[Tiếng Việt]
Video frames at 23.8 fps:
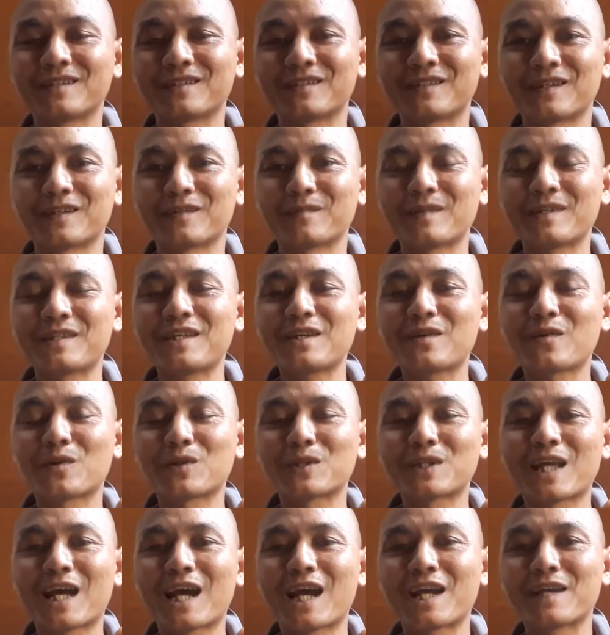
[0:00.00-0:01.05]
thường mấy chiếc
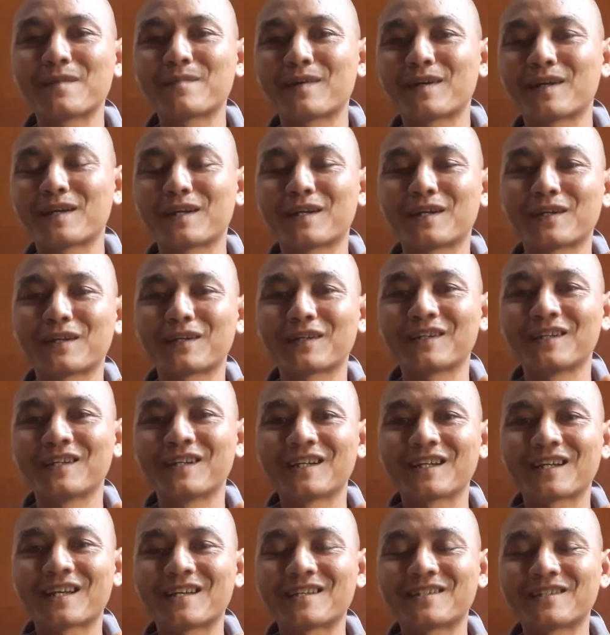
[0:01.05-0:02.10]
con tay mà
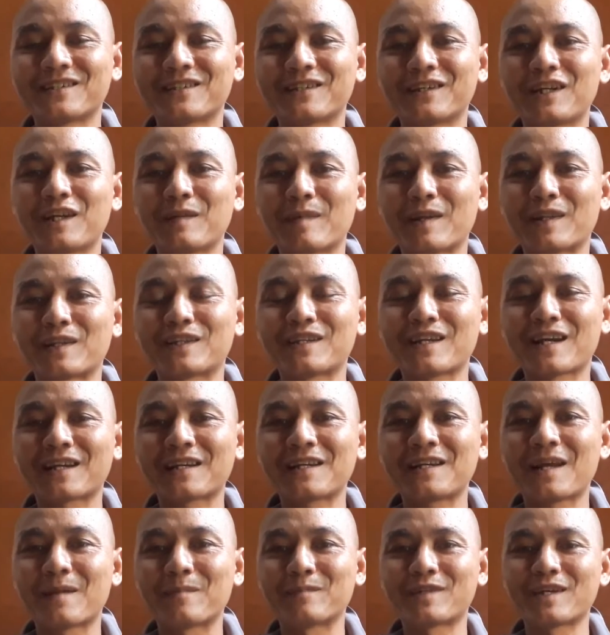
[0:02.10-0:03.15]
ngày xưa là bình xăng
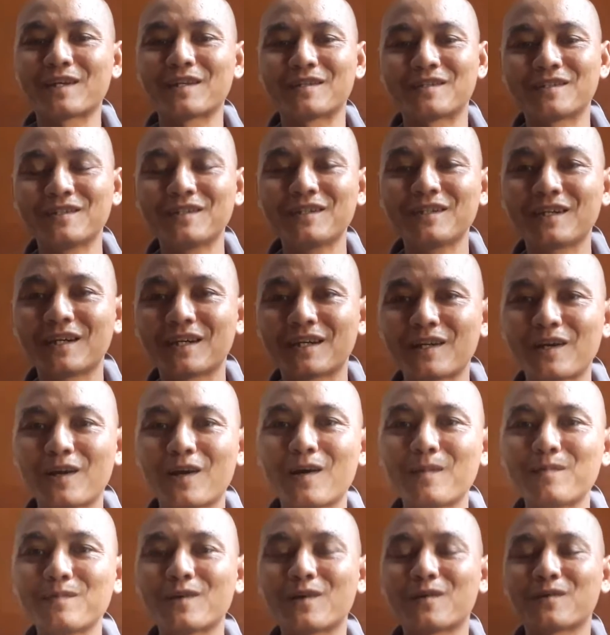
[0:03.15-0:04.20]
nó nằm trên trước ờ, nó
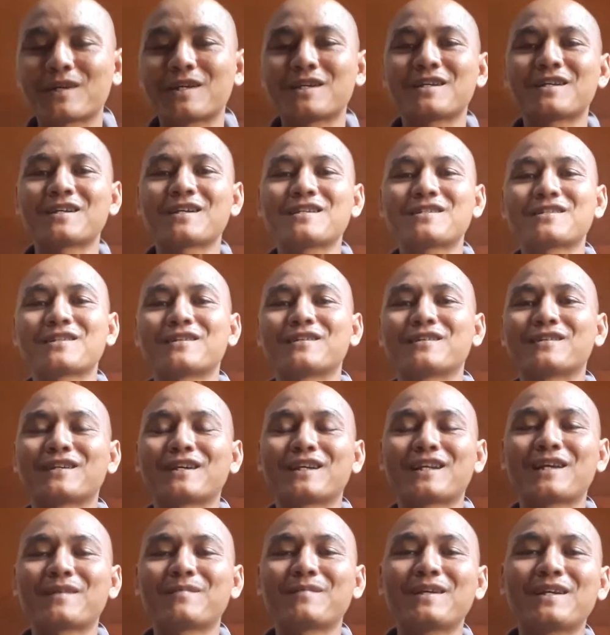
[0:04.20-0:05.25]
ốp vô cái cái sườn
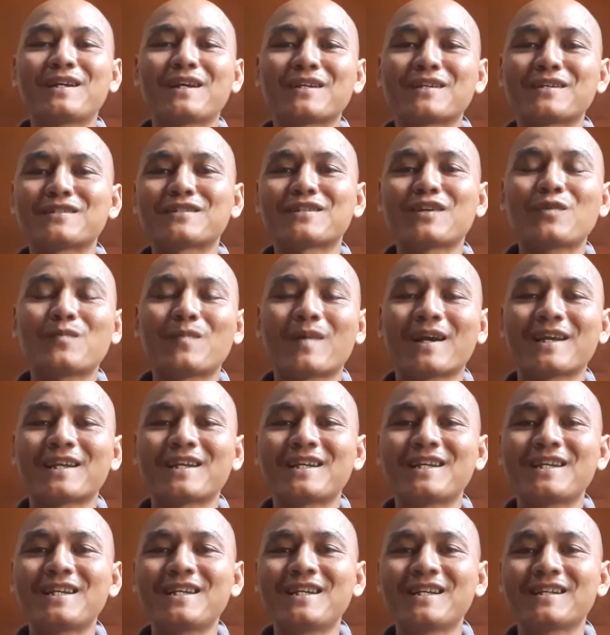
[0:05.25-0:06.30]
nên em biết là như
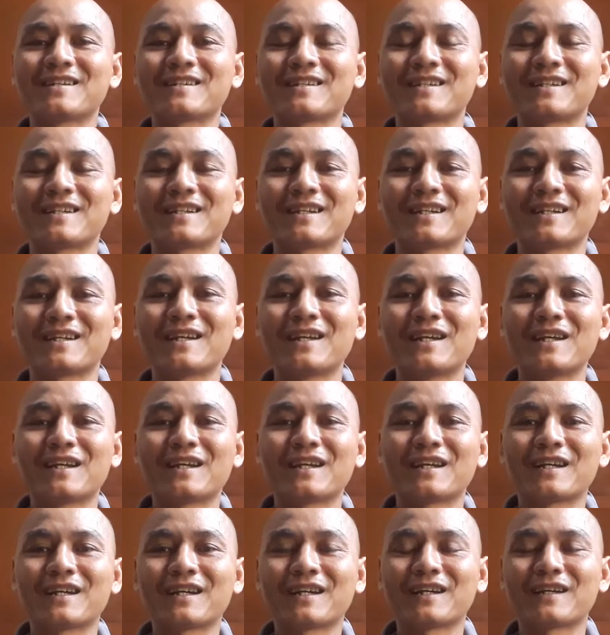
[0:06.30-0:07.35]
67 rồi uh,
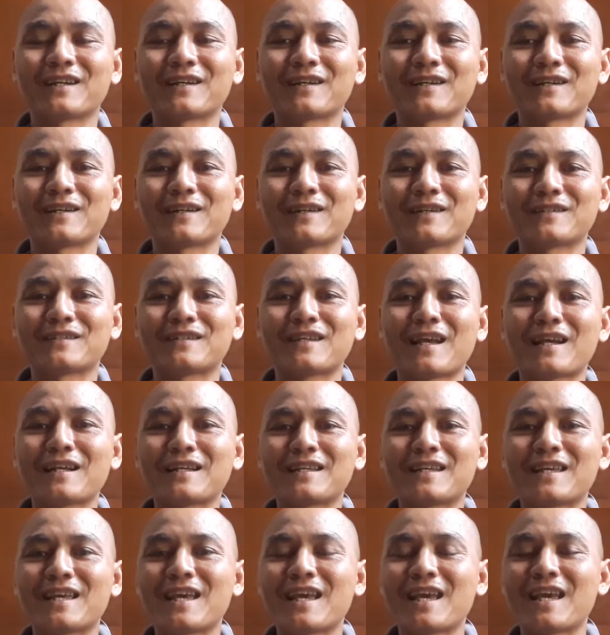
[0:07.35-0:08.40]
ờ,
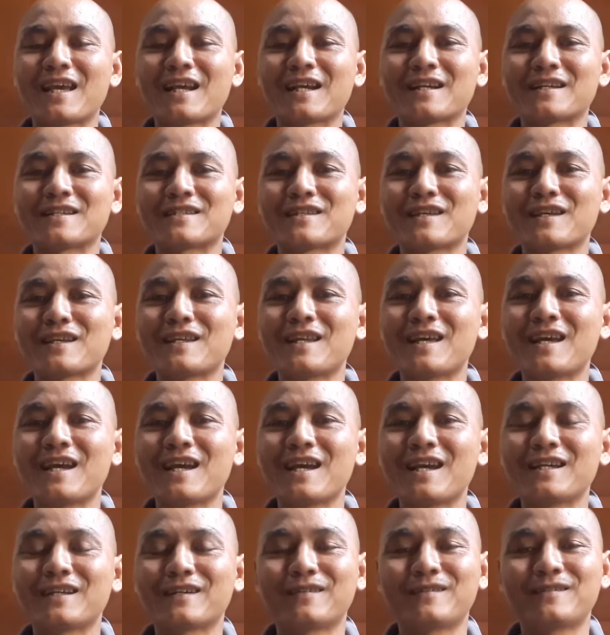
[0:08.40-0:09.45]
xăng gian rồi CD
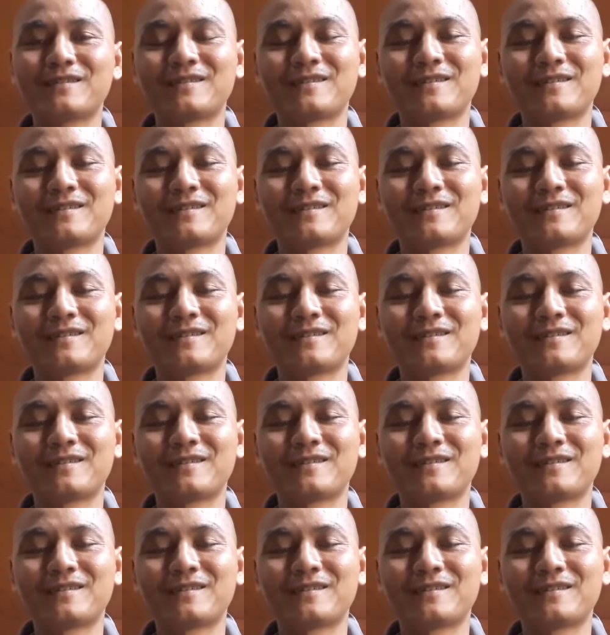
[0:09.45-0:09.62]
rồi